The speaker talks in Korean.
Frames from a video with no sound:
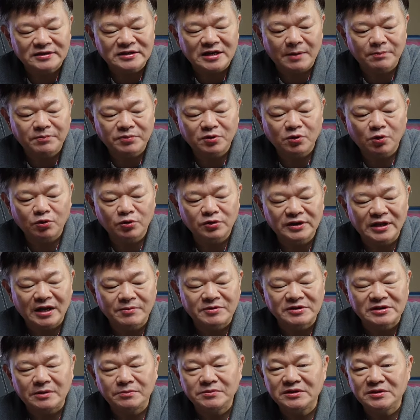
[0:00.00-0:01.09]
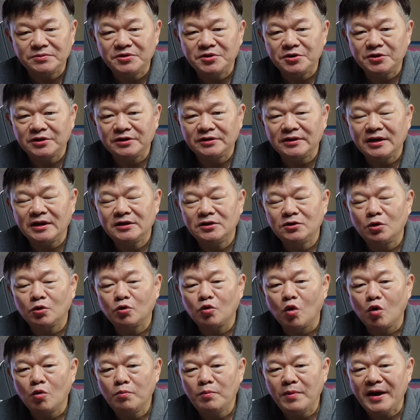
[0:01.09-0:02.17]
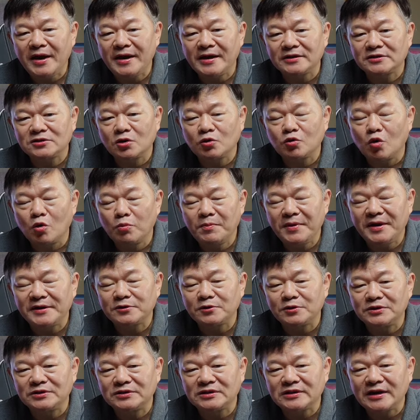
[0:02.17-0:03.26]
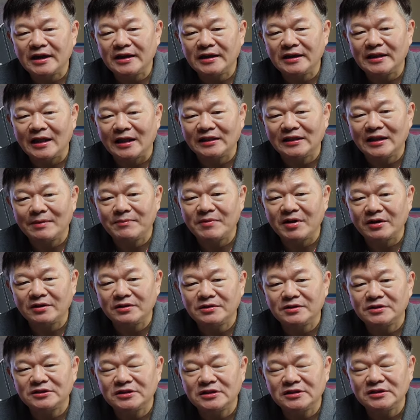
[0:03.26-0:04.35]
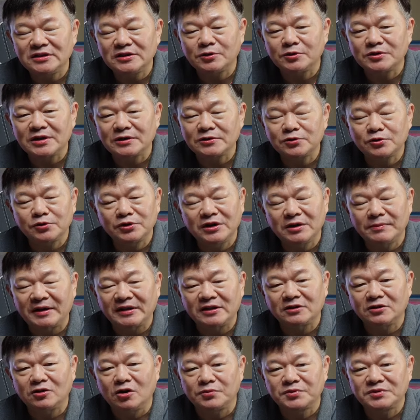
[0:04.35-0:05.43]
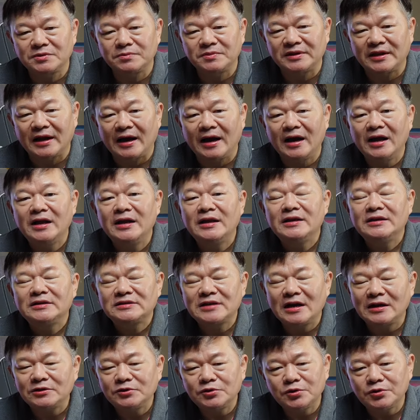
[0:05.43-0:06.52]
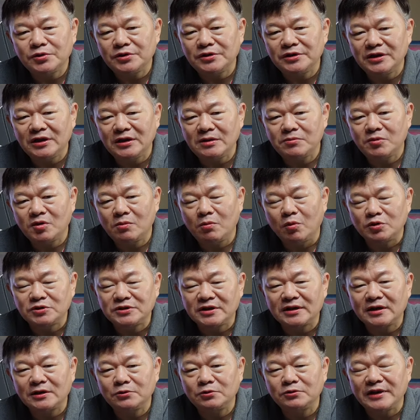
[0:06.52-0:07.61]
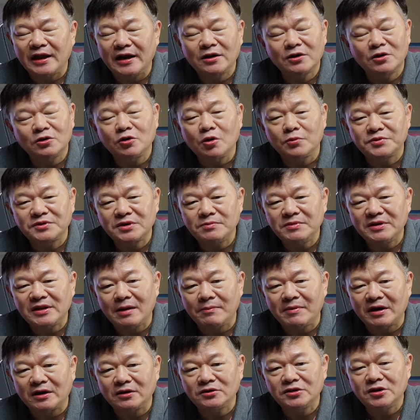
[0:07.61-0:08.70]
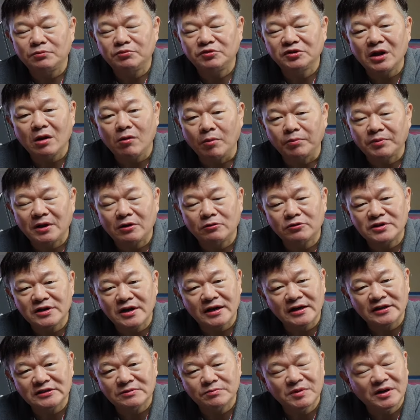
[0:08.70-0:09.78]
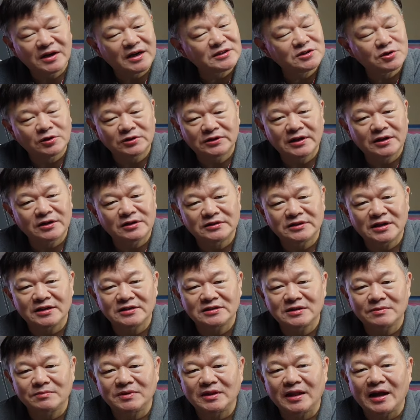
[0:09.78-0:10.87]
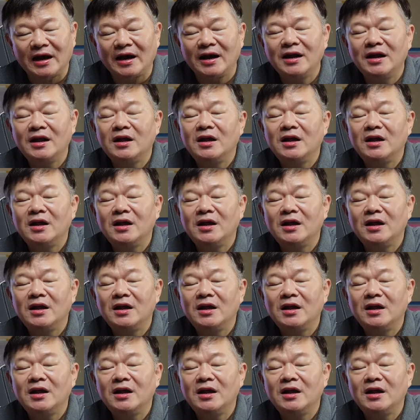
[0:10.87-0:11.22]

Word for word: 4% 오른다면 32억인데 이거 공매에서 공매손 차이에 난다면은요. 실제로 상속인이 받을 거 없습니다. 상속인이 뭐 모자라도 낼 건 없습니다만은요. 부담 없다고 생각하십니까? 절대 그렇지 않습니다.